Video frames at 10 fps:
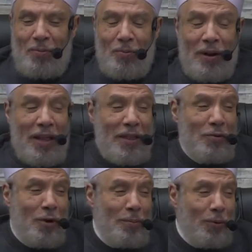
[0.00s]
والذي
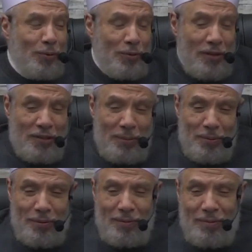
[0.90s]
هو مغتصب
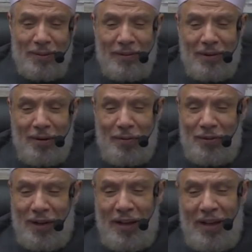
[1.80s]
من
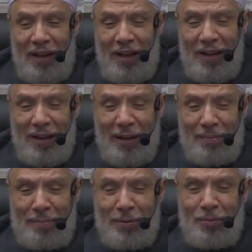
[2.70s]
طرفها
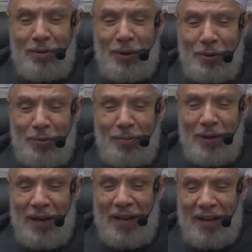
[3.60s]
بدون حكم
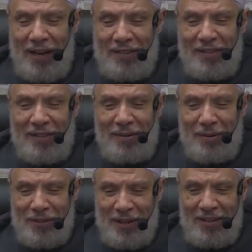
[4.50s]
الله عز
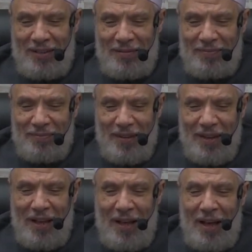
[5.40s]
وجل
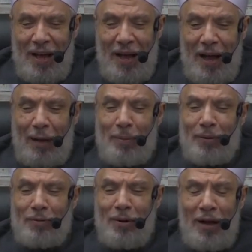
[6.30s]

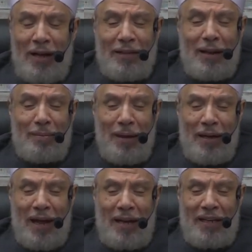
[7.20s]
أخبرتها أن
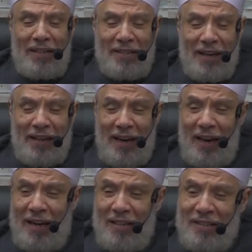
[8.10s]
المال عليه
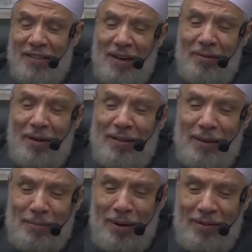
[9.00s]
زكاة للسنوات
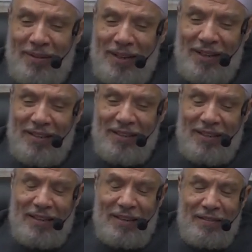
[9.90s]
الماضية
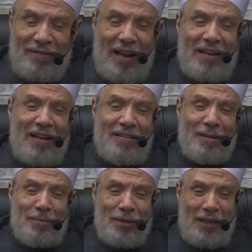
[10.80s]
فهل
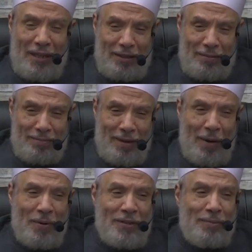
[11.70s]
يلزمني إثم
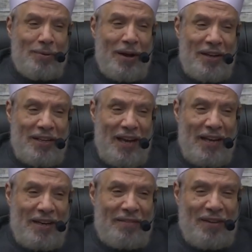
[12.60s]
أو يجب علي
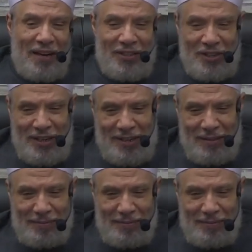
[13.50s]
أن أفعل شيئا